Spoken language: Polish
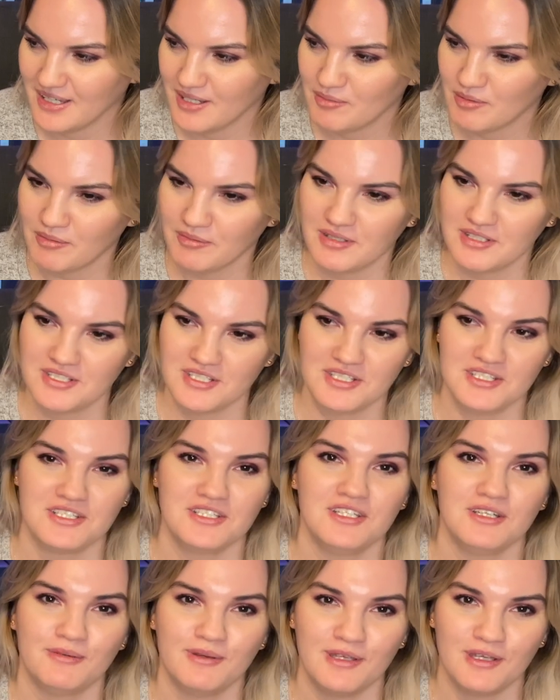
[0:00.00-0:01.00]
Mam nadzieję, że
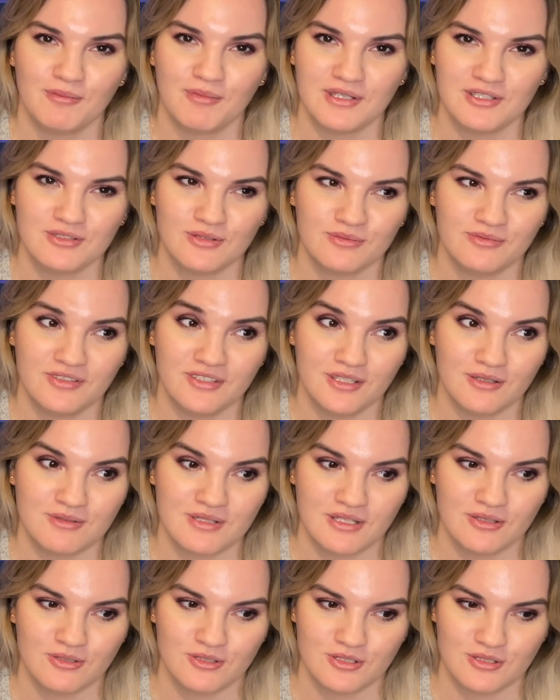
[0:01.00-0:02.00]
nikt mnie nie będzie obwiniał
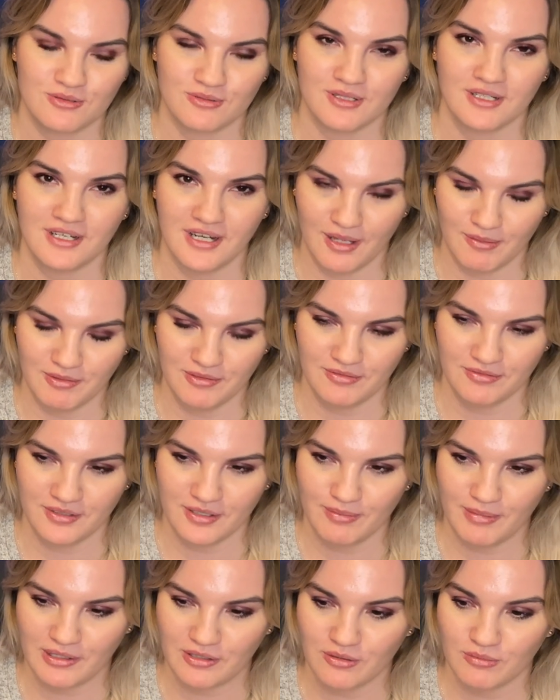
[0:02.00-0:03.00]
za to, że są reklamy w
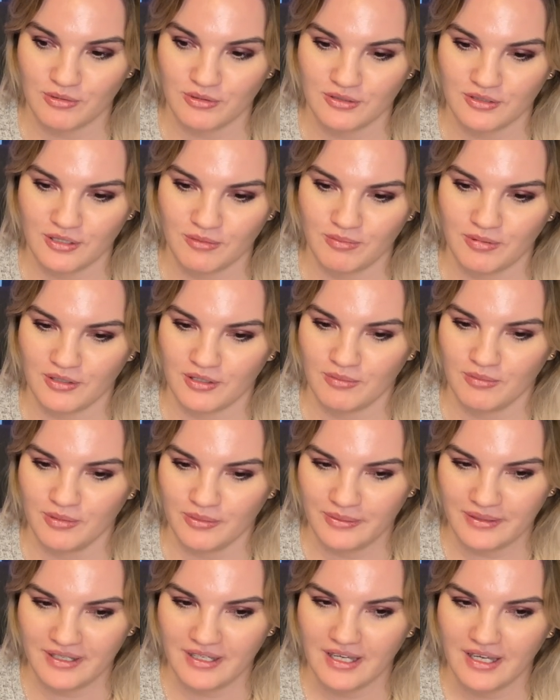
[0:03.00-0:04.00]
filmach, no bo do tej pory
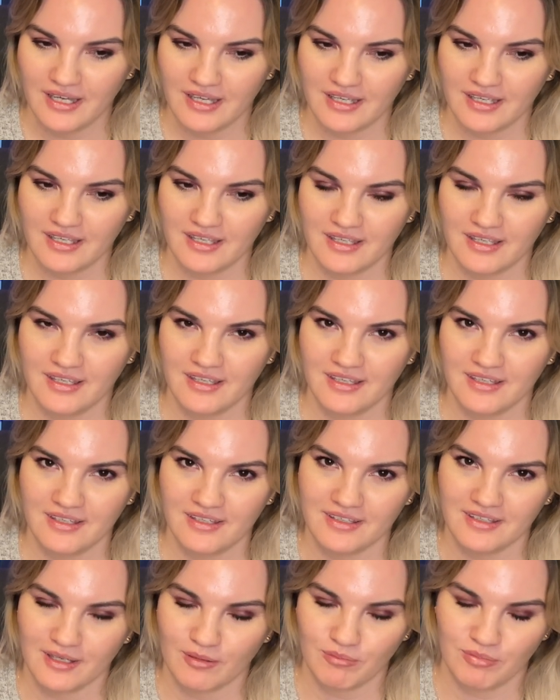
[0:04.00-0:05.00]
były
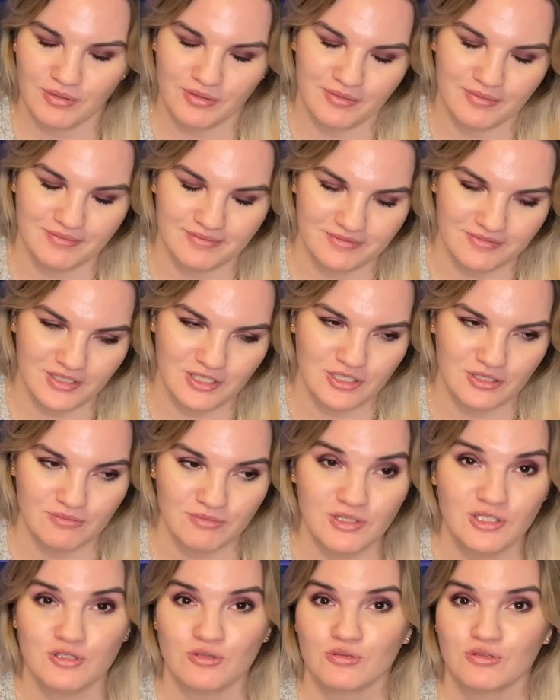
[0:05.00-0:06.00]
i jakby, wiecie,
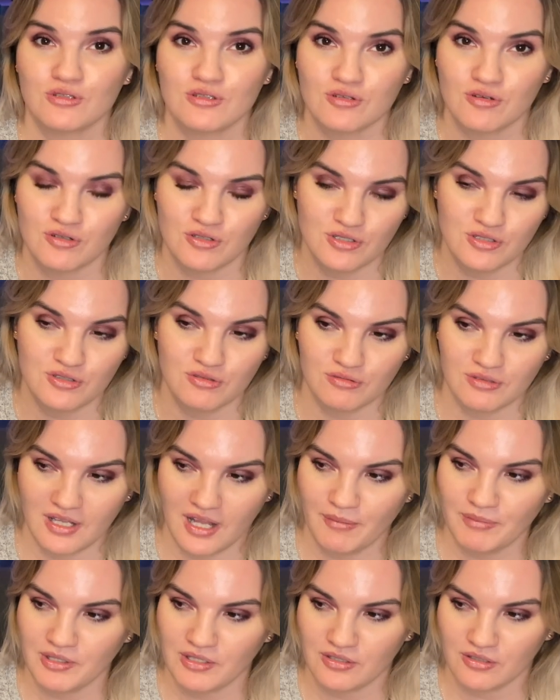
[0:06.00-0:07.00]
nie szło to z korzyścią
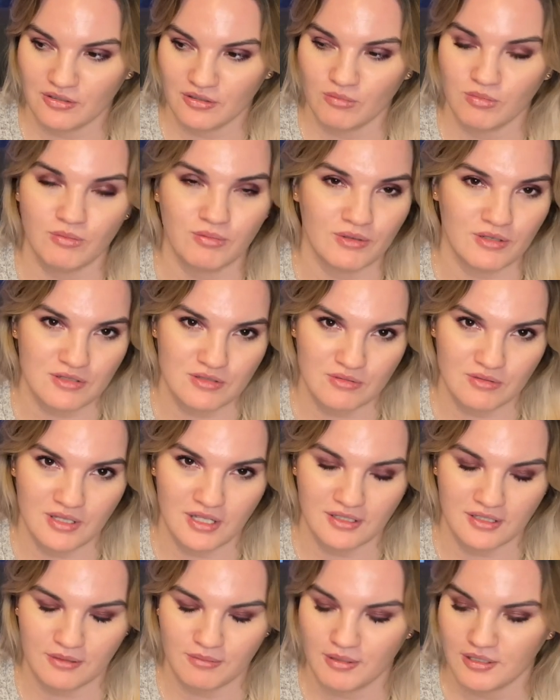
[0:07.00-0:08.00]
dla mnie, tylko po prostu
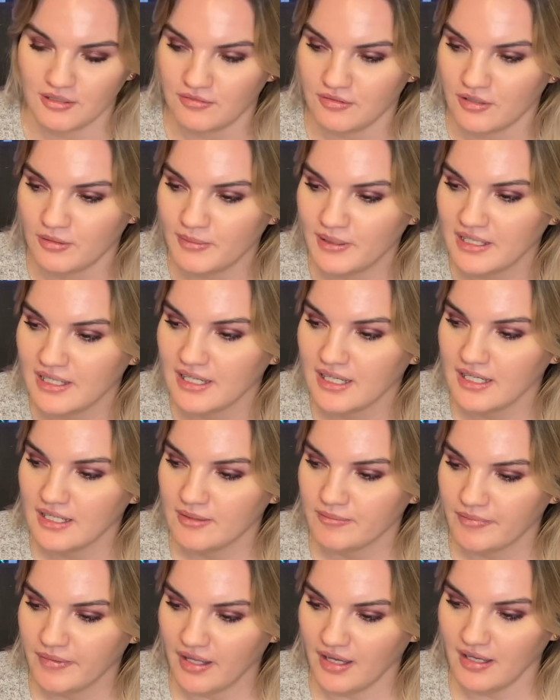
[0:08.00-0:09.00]
dla tej platformy.
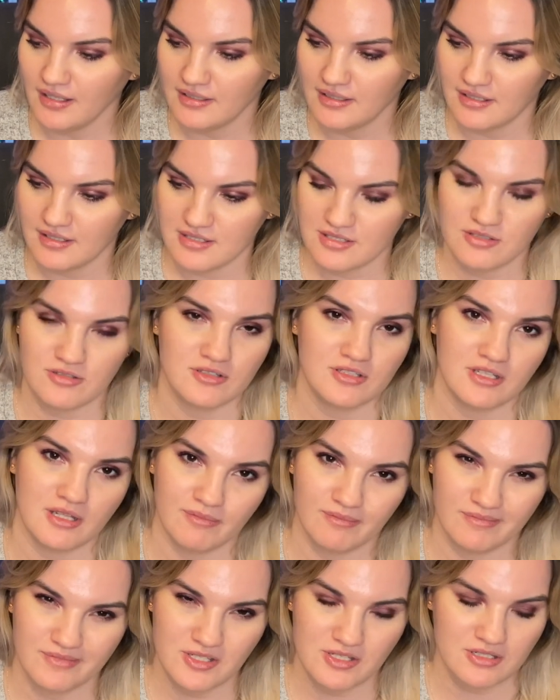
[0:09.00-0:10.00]
A teraz coś
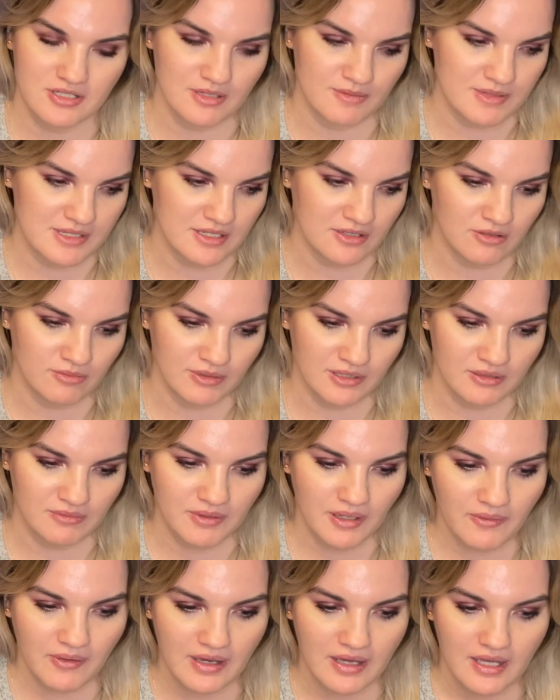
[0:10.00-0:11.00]
tam, coś tam z tego będę
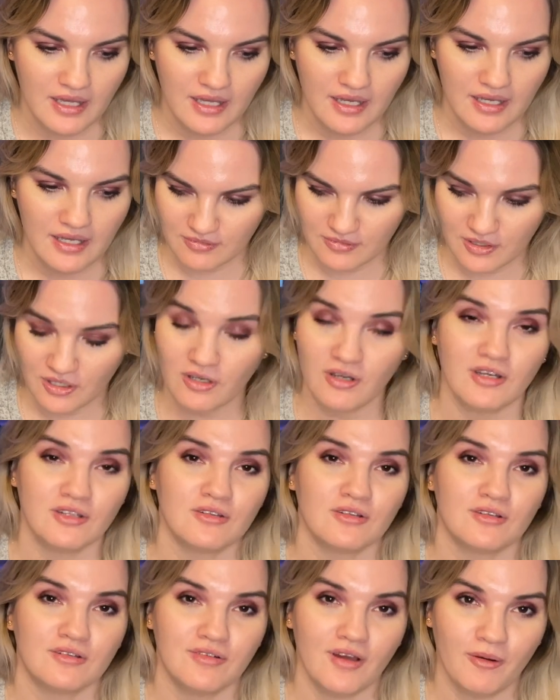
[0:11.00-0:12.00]
miała. Trochę
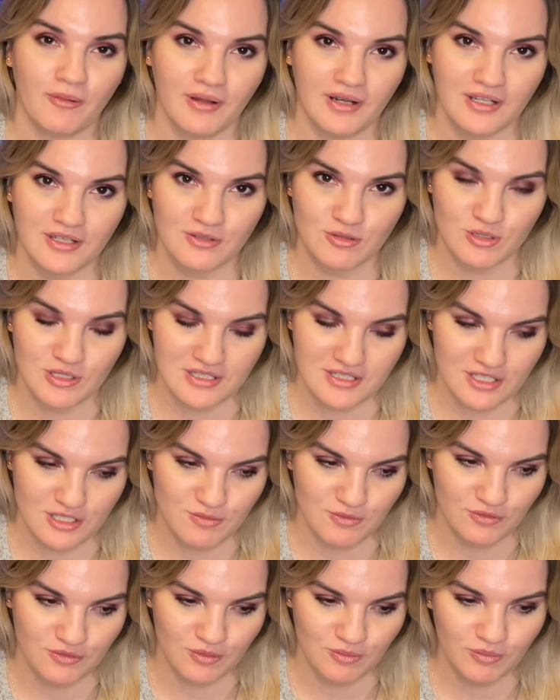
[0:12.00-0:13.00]
to trwało, ale już
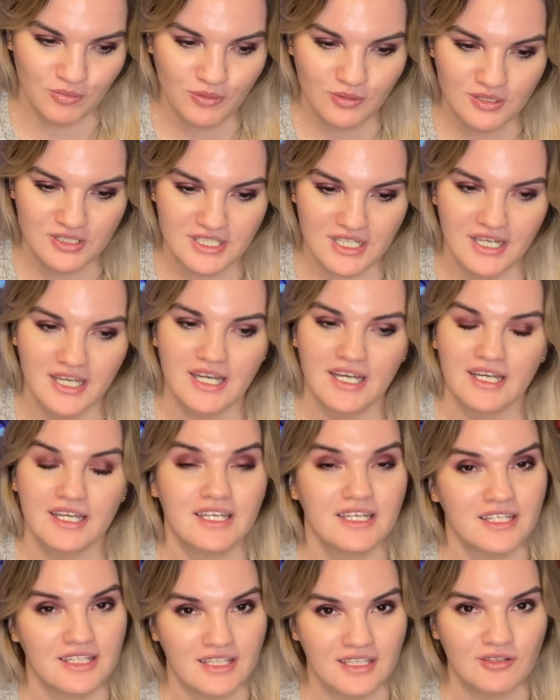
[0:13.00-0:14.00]
jesteśmy w tym punkcie.
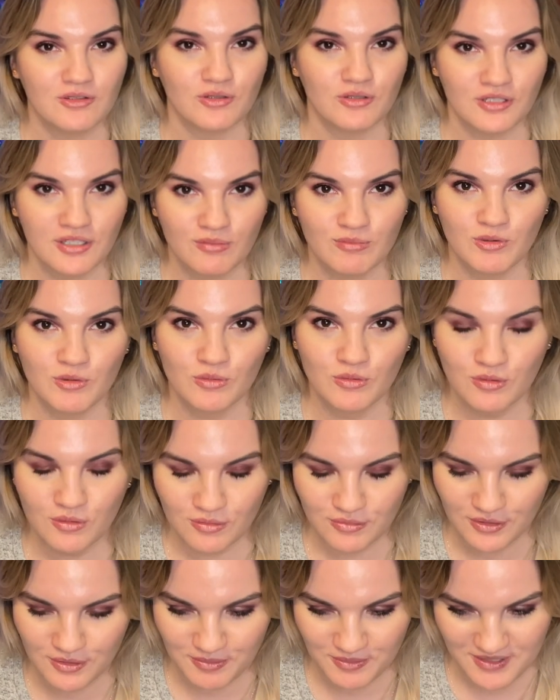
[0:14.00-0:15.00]
I nie, to nie był
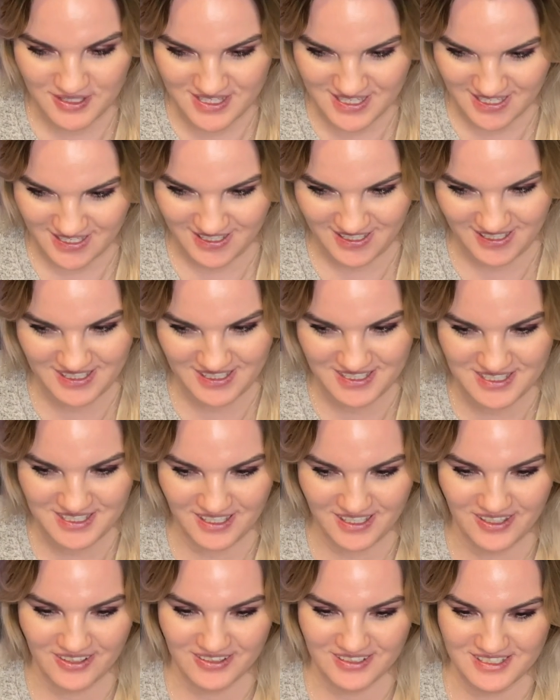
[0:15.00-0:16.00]
główny mój cel,
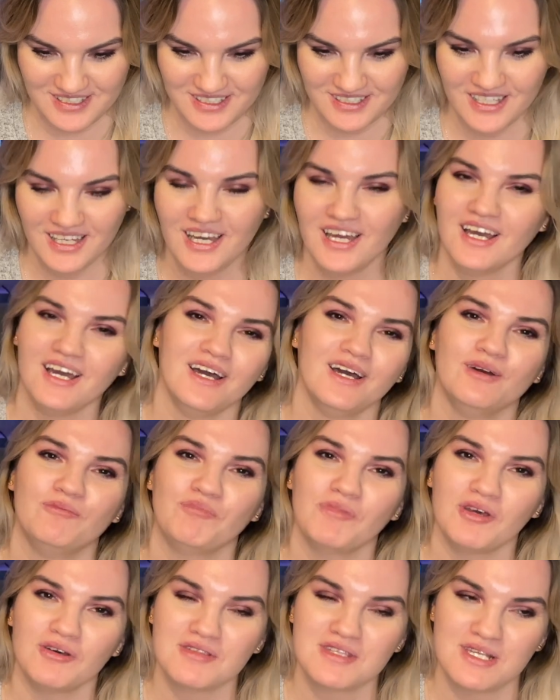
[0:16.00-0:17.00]
jeżeli chodzi
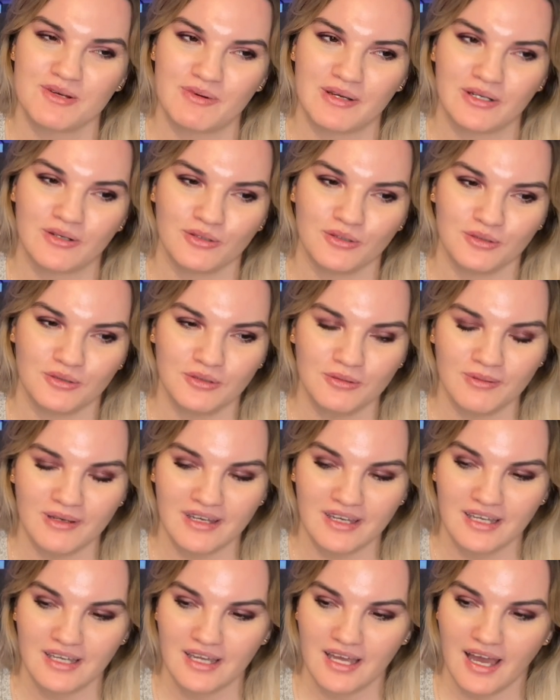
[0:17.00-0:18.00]
o całego
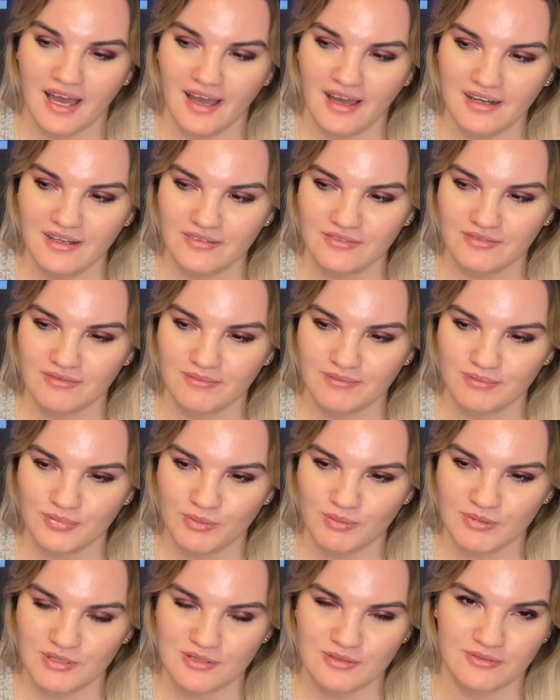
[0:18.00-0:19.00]
YouTube'a, ale
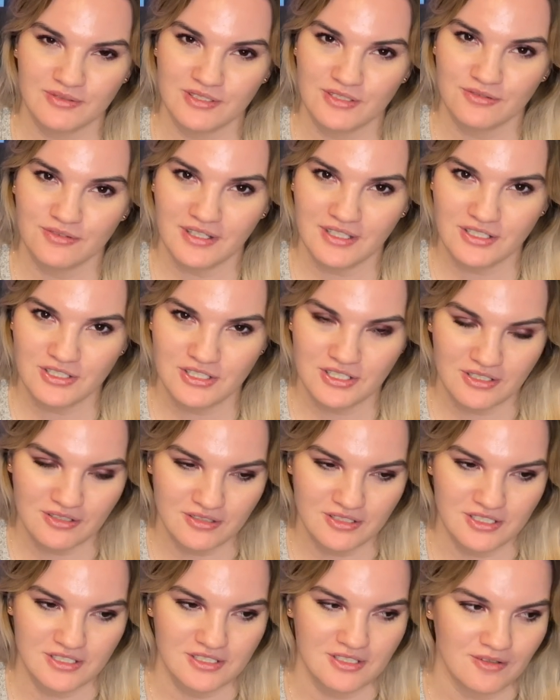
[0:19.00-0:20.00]
po prostu wiecie, fajnie, że
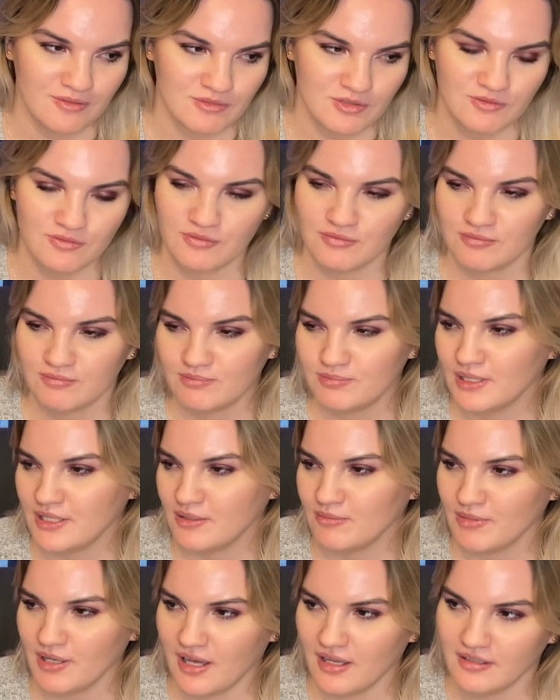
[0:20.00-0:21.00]
chociaż nie wiem,
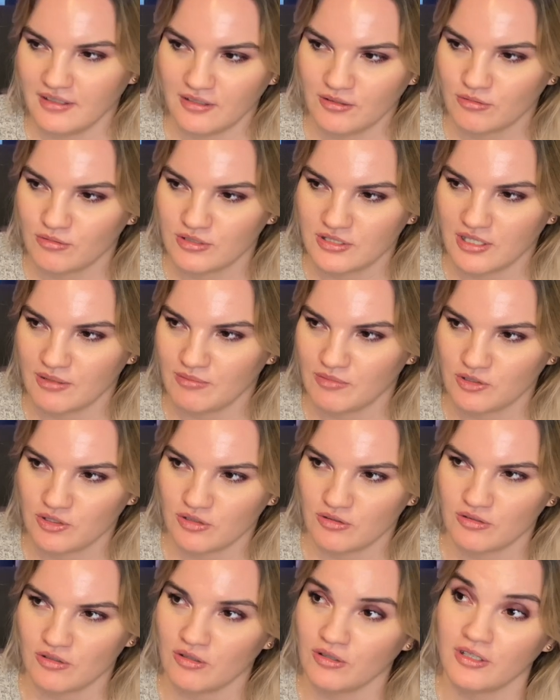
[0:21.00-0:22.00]
będę miała jakąś tam
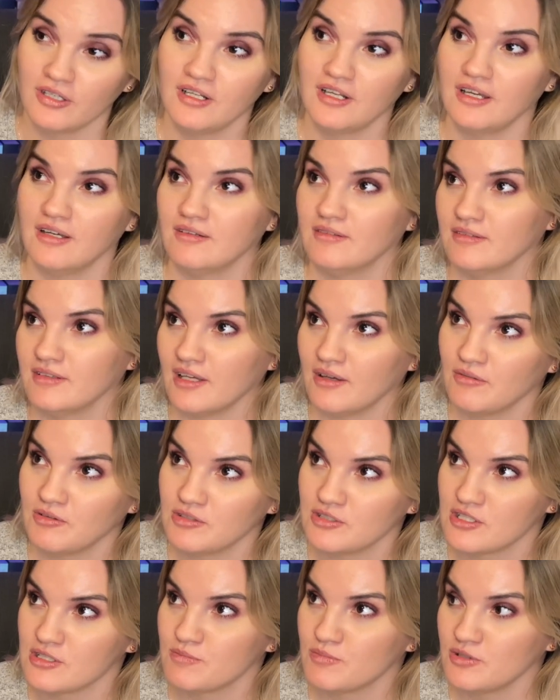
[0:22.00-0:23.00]
książkę, o ile. Ja
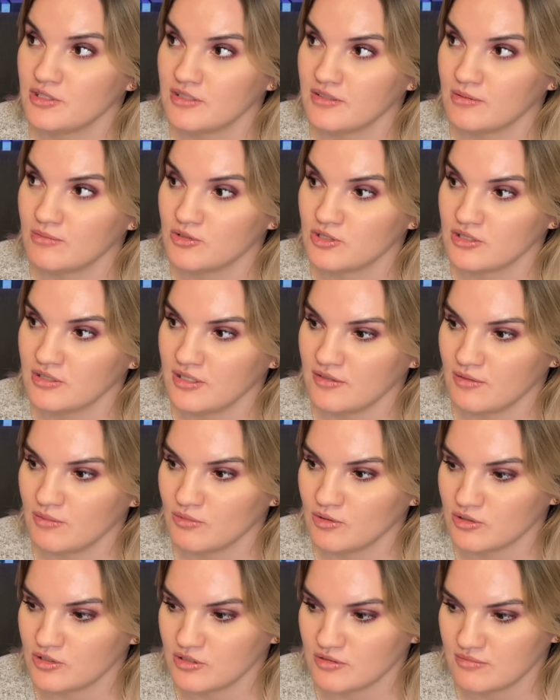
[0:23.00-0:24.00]
się spodziewam, że nie
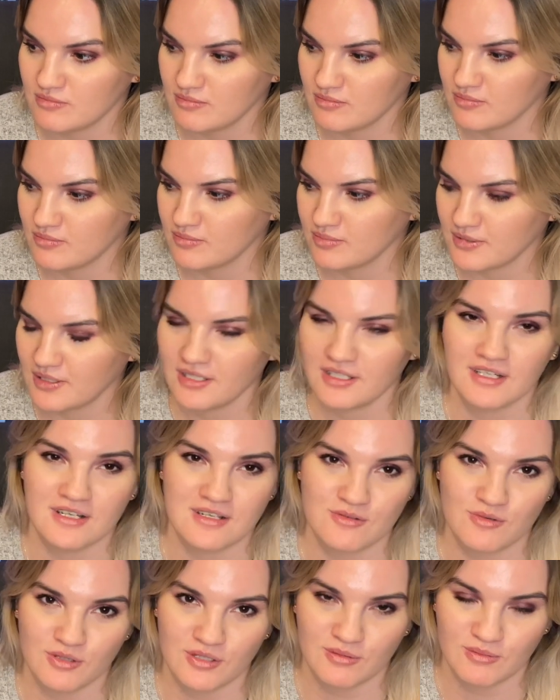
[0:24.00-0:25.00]
wiem, no, że kilka
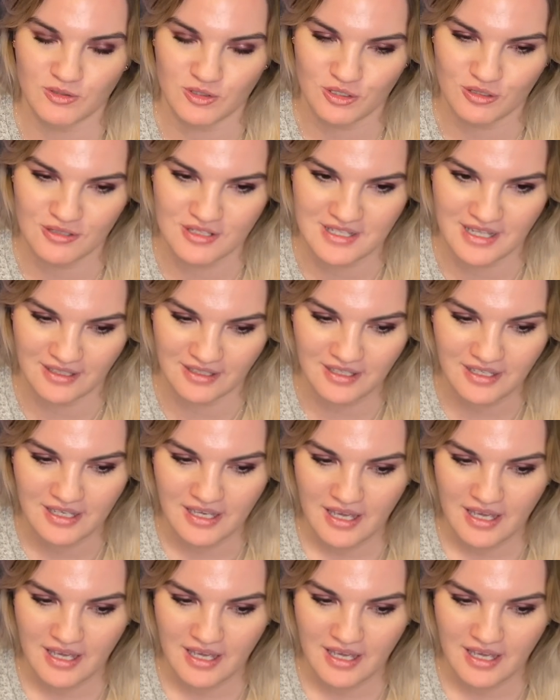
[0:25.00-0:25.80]
złotych może dostanę.